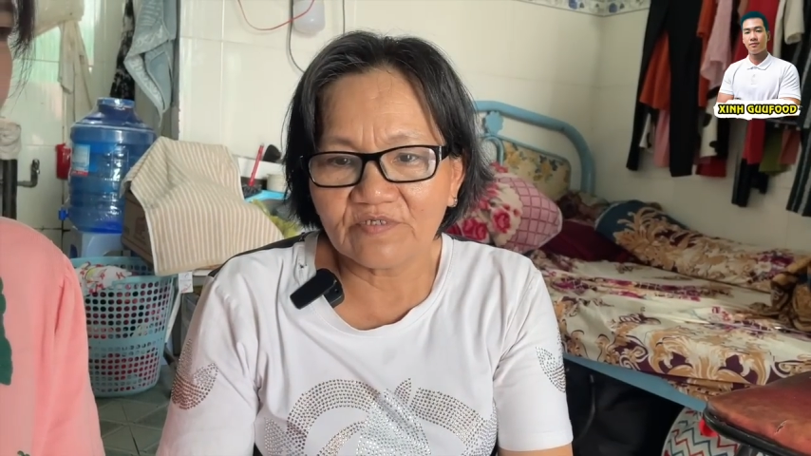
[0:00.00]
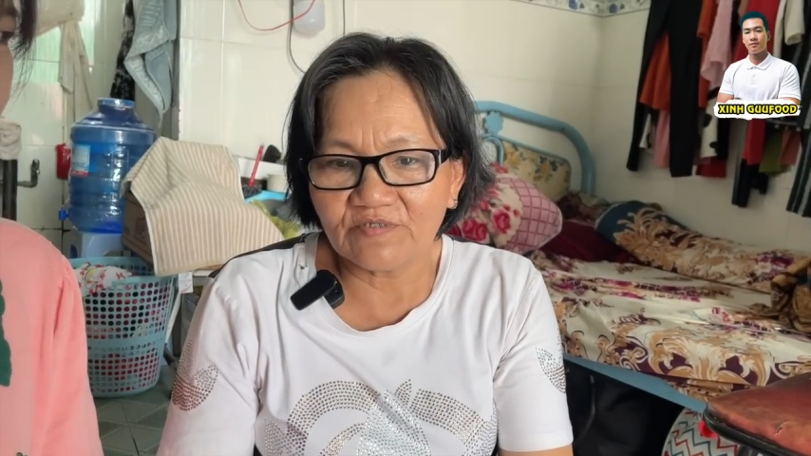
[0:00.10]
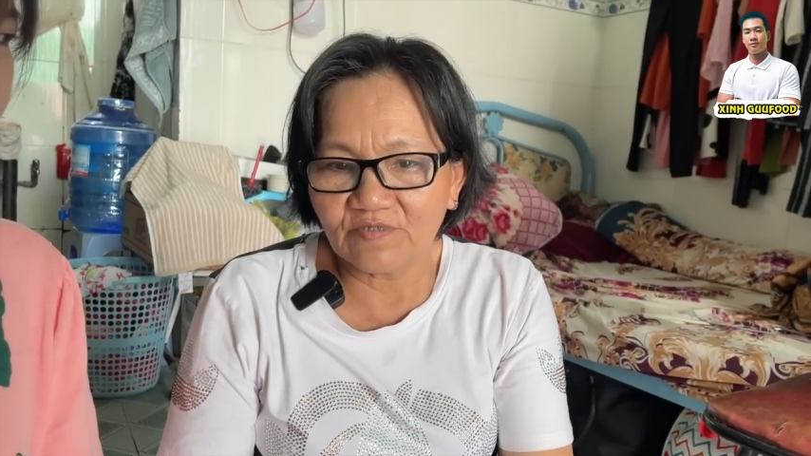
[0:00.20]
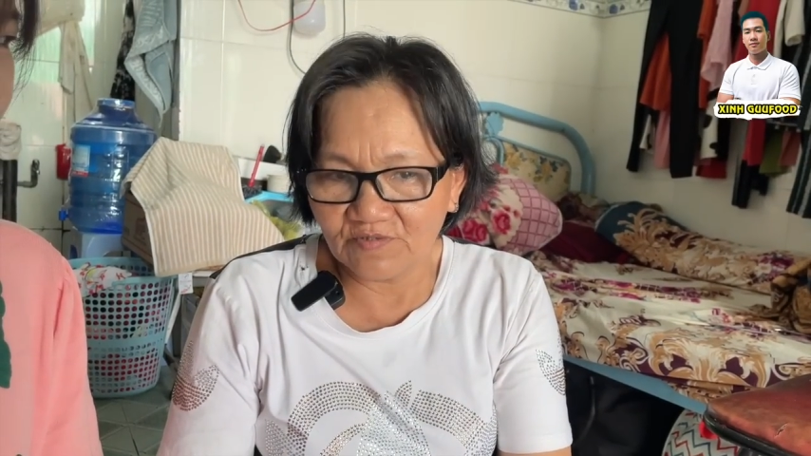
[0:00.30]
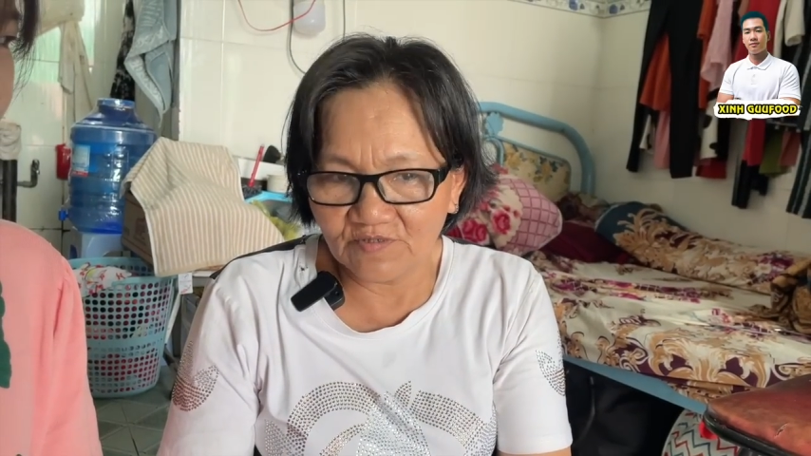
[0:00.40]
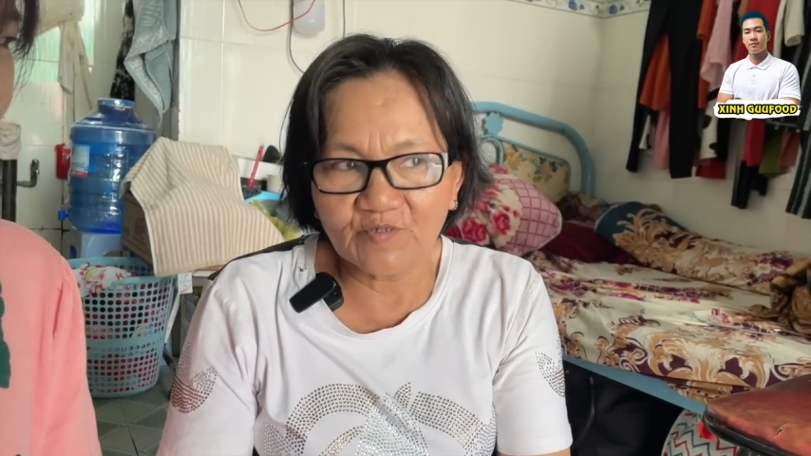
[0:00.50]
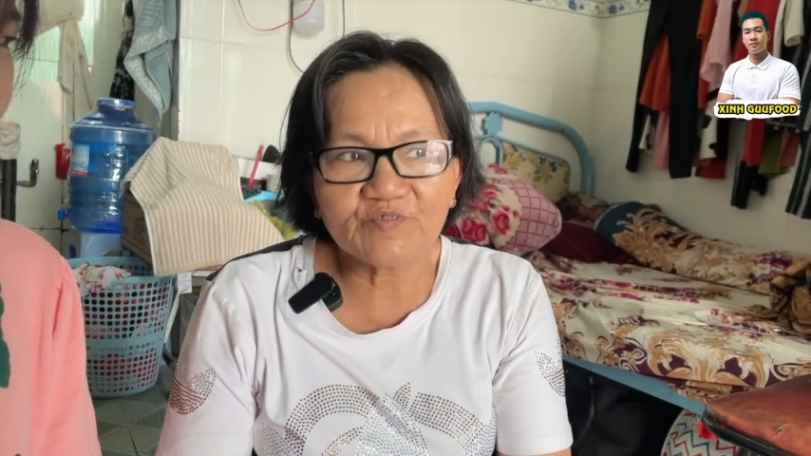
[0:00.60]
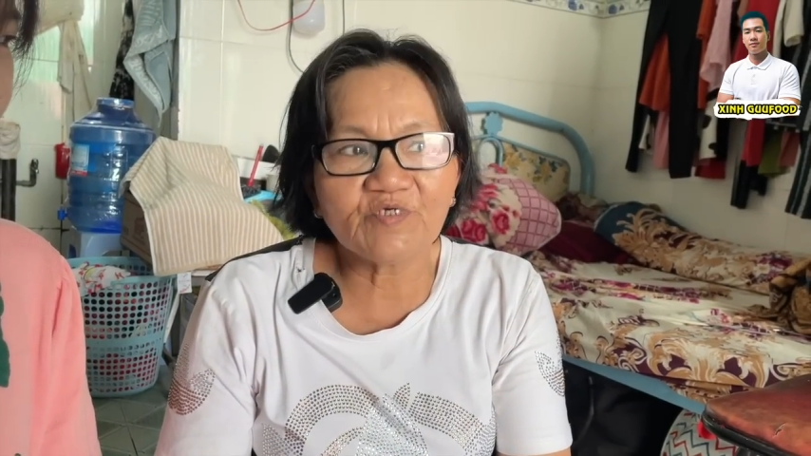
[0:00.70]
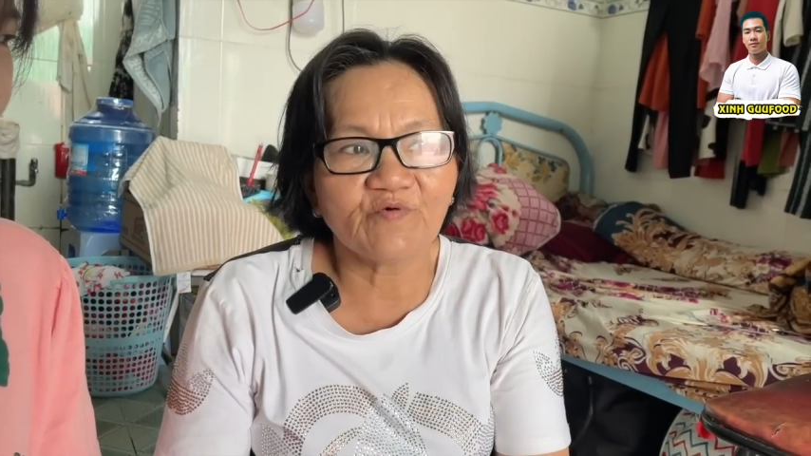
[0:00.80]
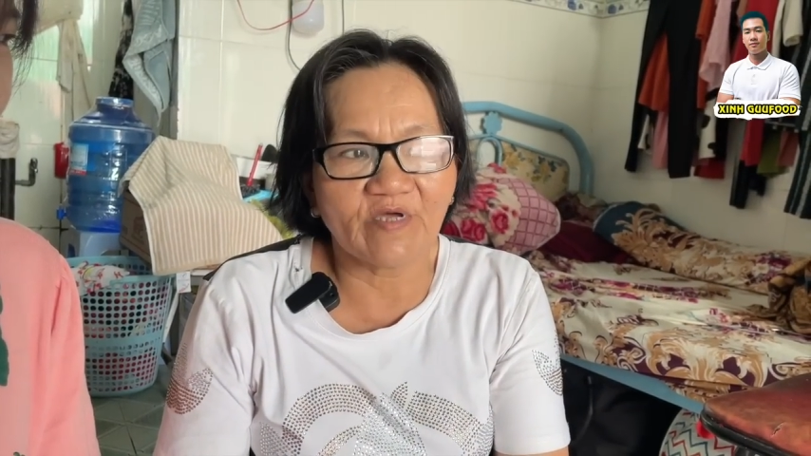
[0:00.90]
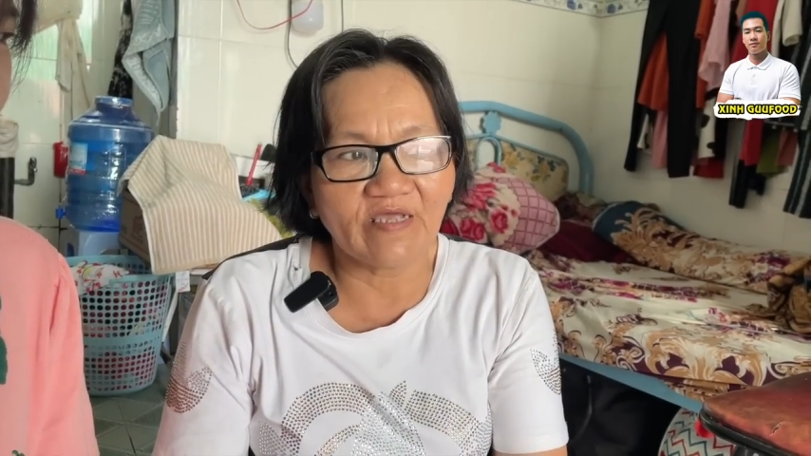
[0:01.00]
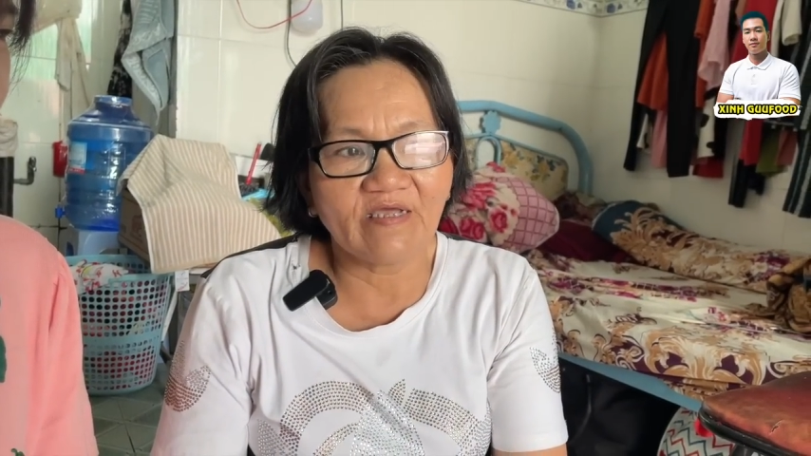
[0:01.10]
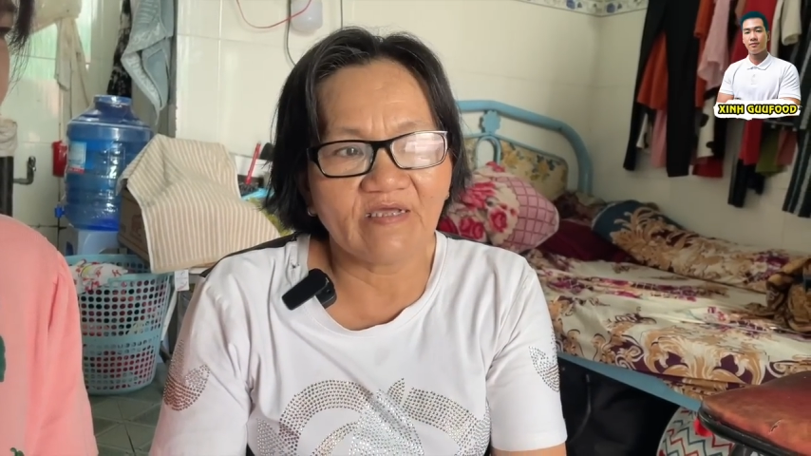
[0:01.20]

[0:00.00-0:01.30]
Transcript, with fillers: Dạ. chị Tường được nhiều sức khỏe